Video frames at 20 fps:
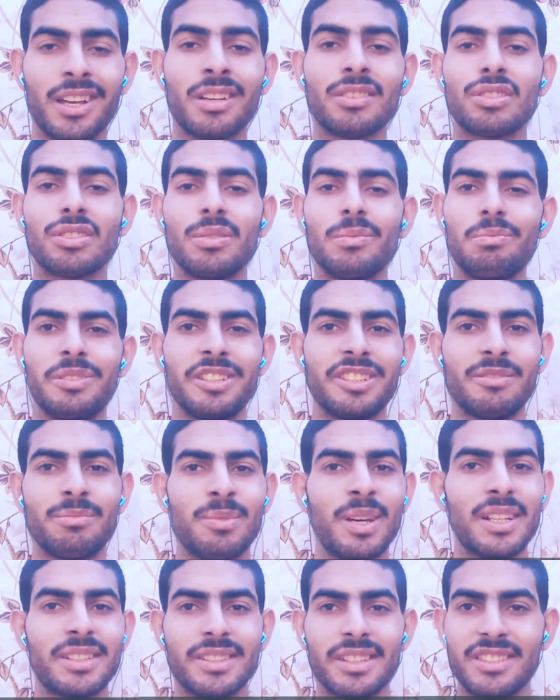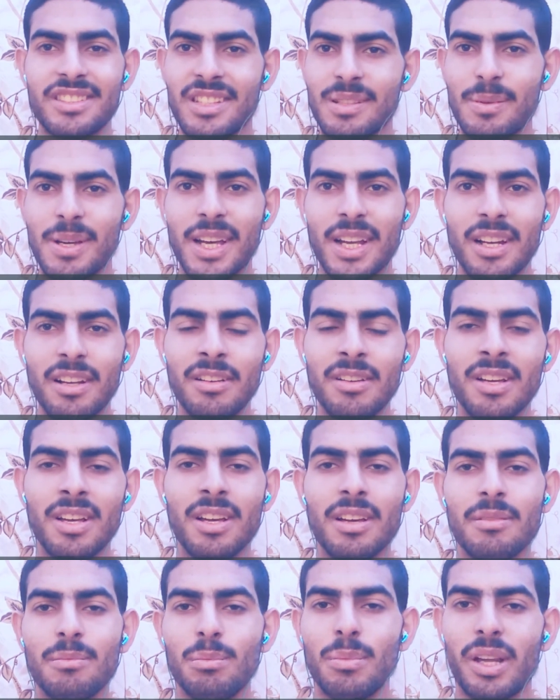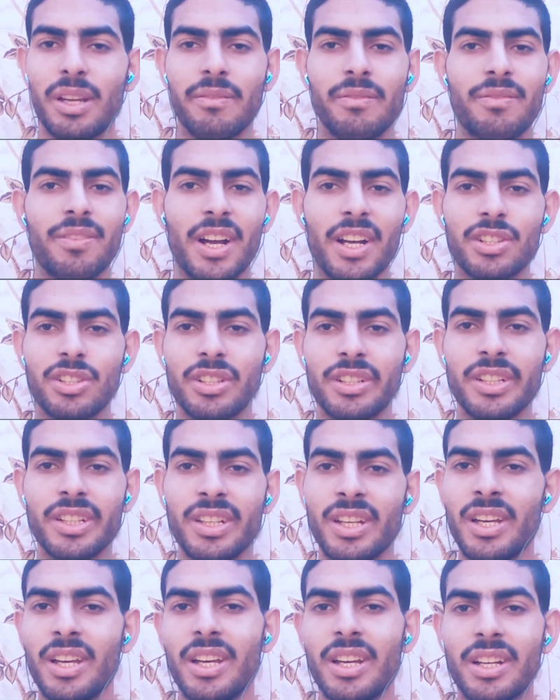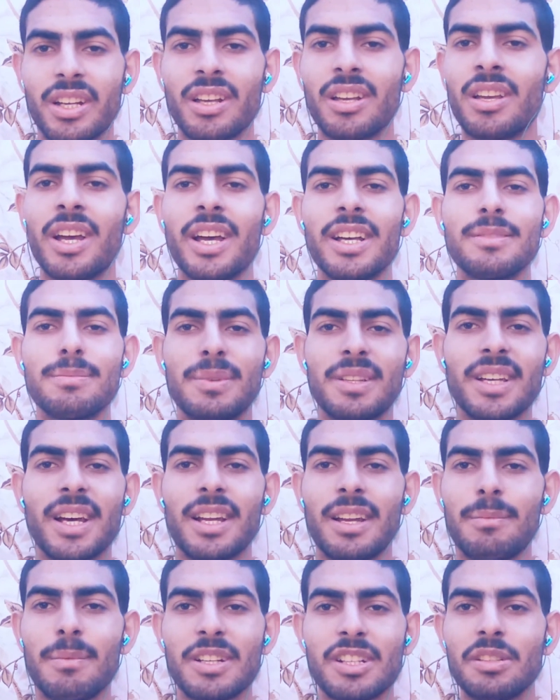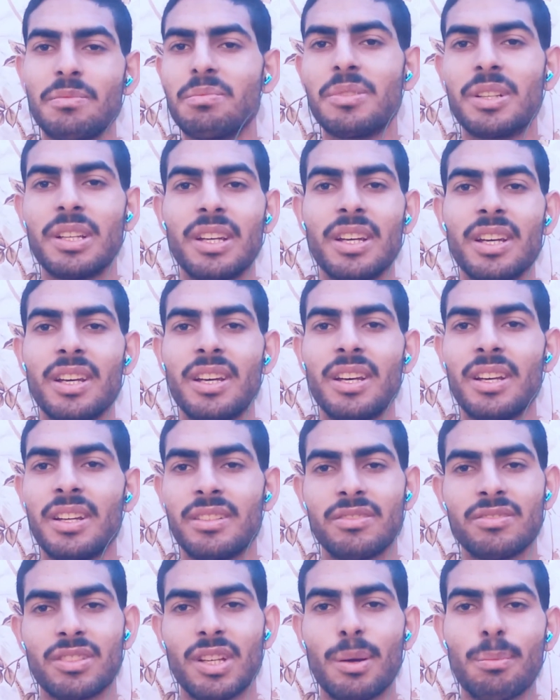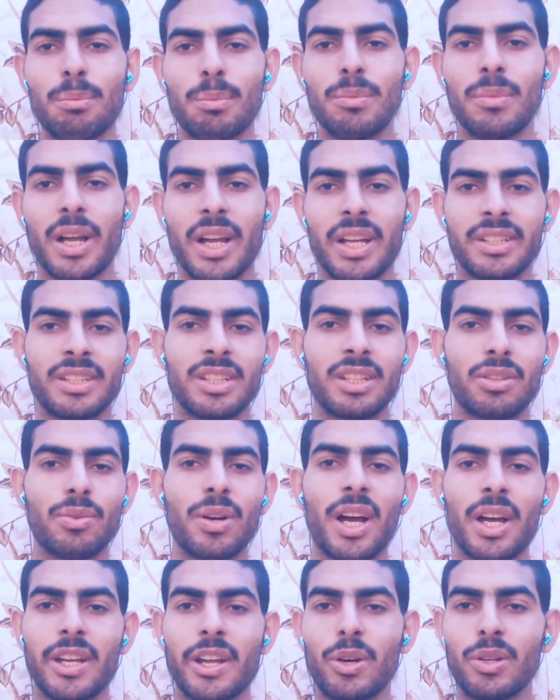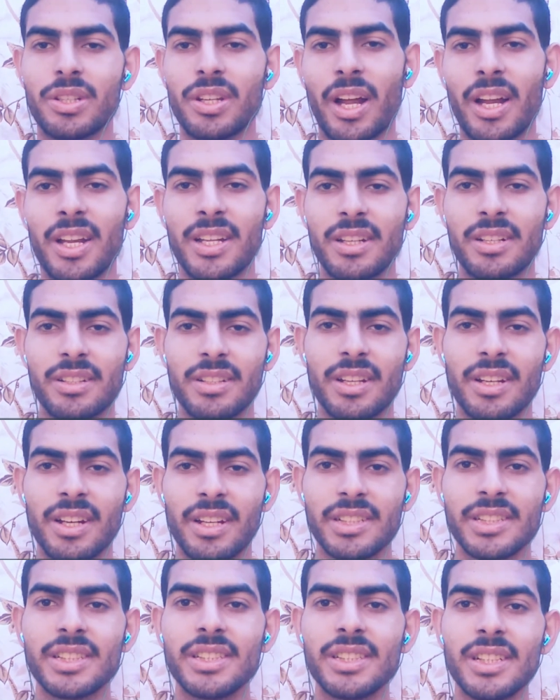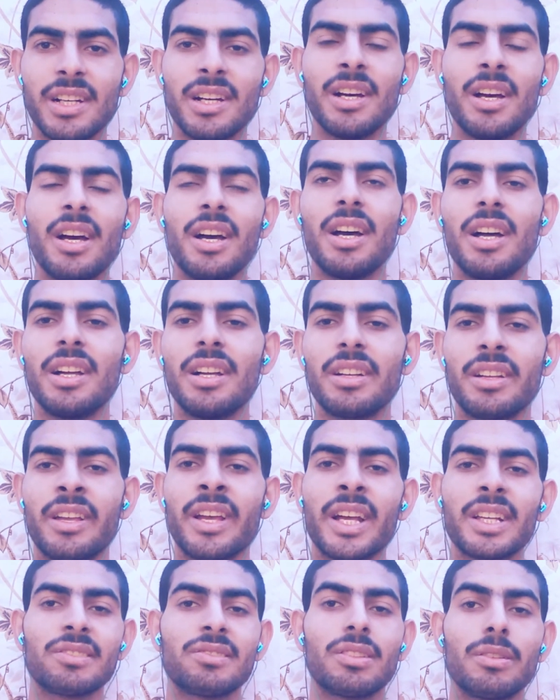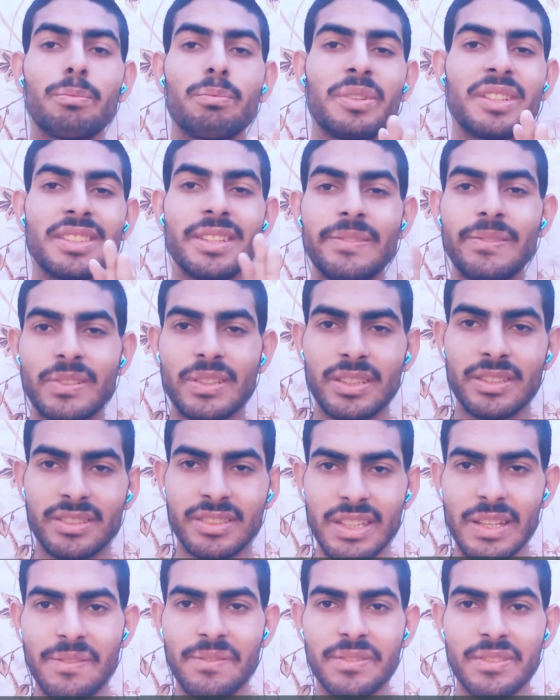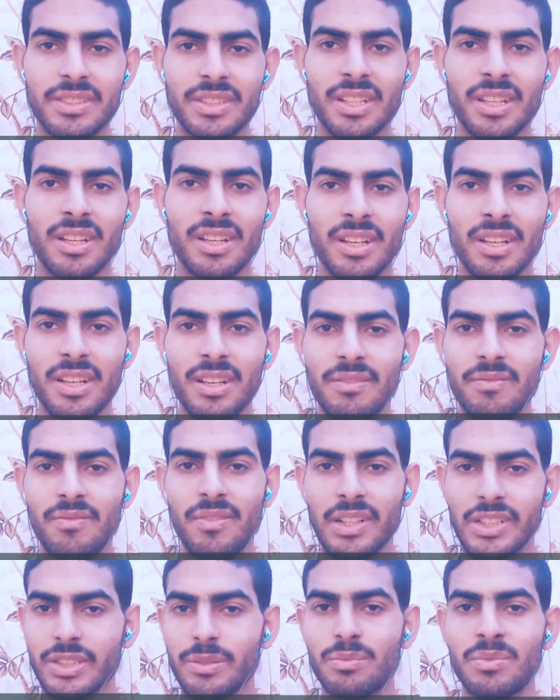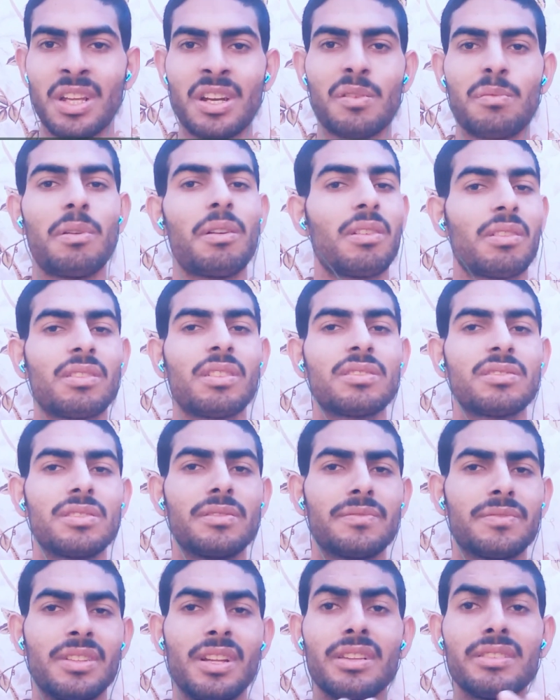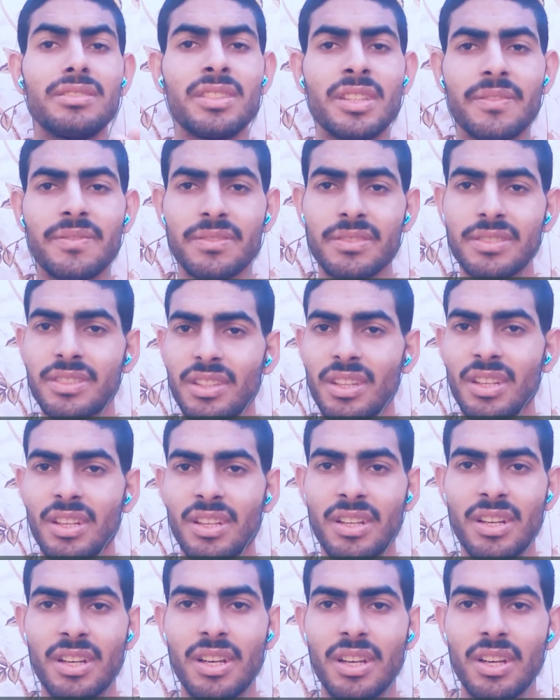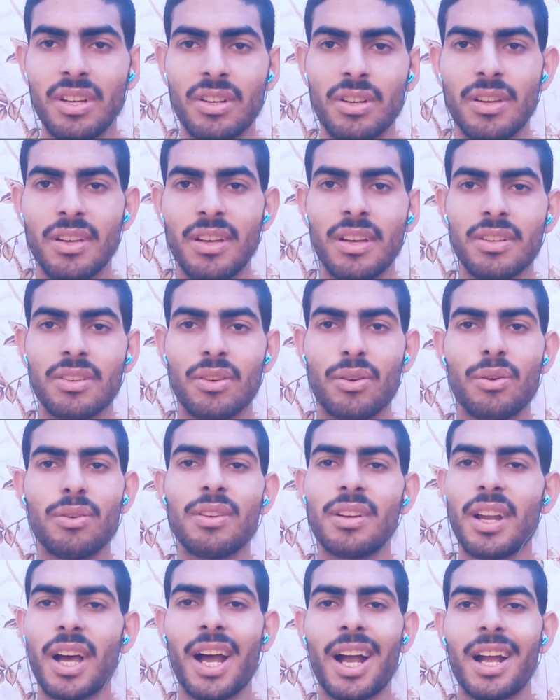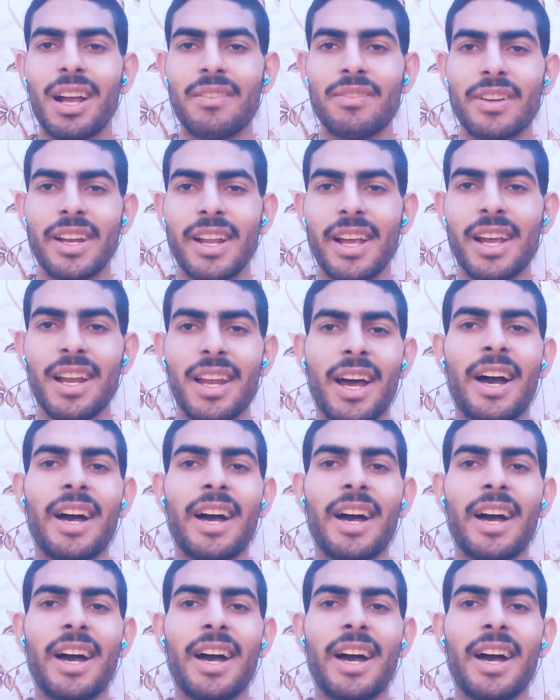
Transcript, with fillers: جاست بزباله الزباله ما ينفعش الجهاز بتاعنا ماشي بنظام اديك واحد اخد عليه اتنين هديه جهاز طب زفت الزفت ماشي مدرب حراس زفت الزفت كل حاجه في الاهلي